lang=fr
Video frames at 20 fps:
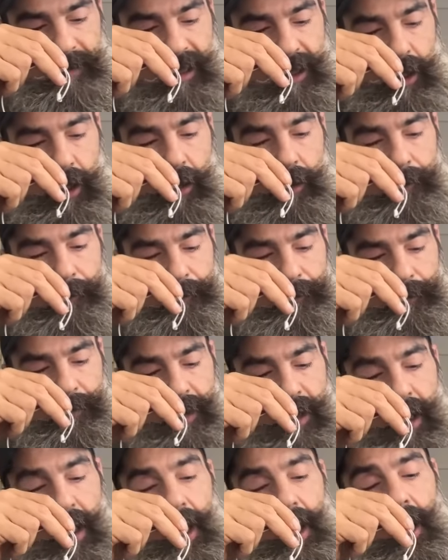D'accord
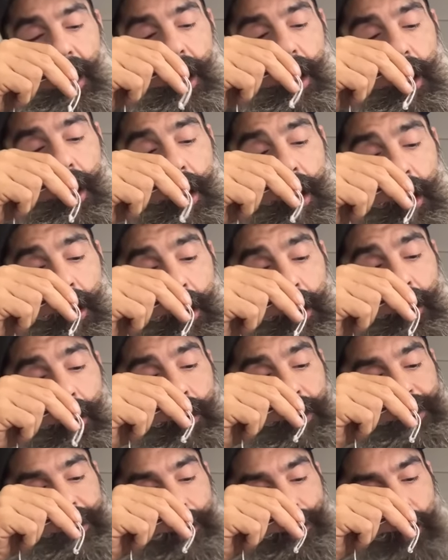
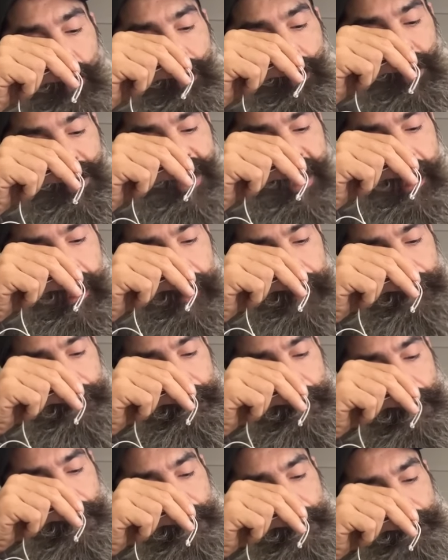Aussi pour vous dire,
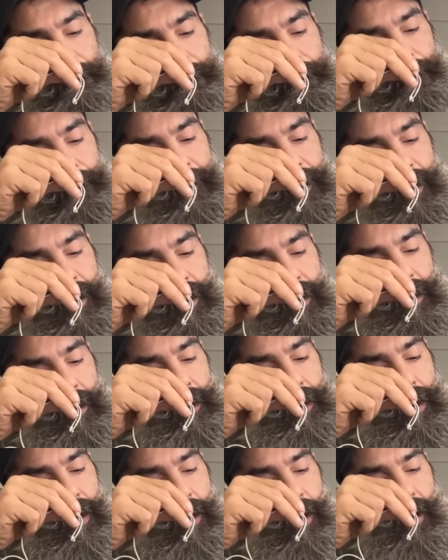
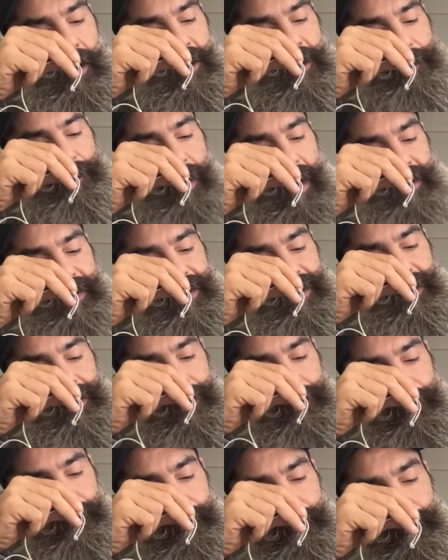en
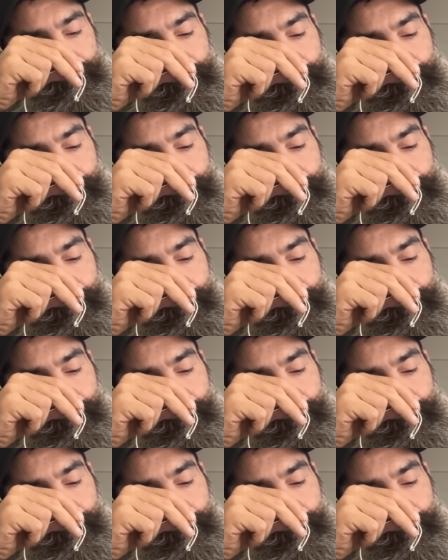l'espace